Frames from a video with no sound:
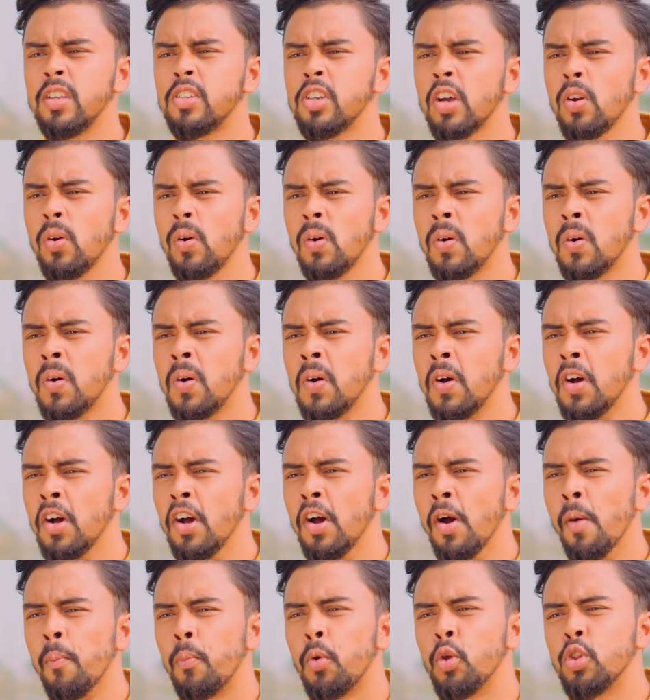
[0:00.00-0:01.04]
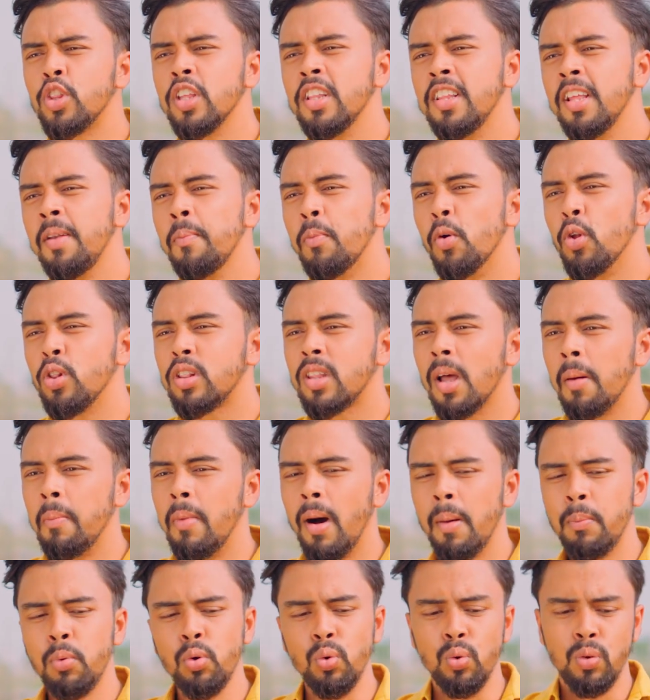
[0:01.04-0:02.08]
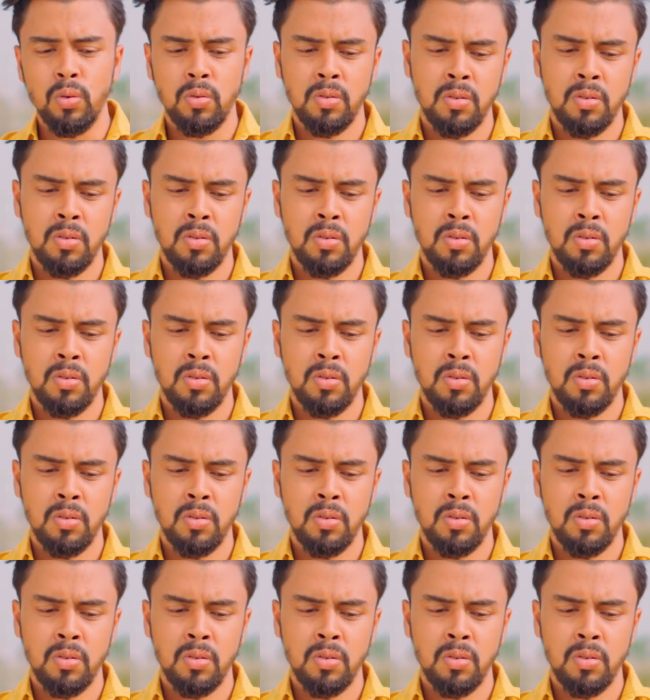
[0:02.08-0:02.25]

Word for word: কি জানো প্রতিদিন বলতা বাবু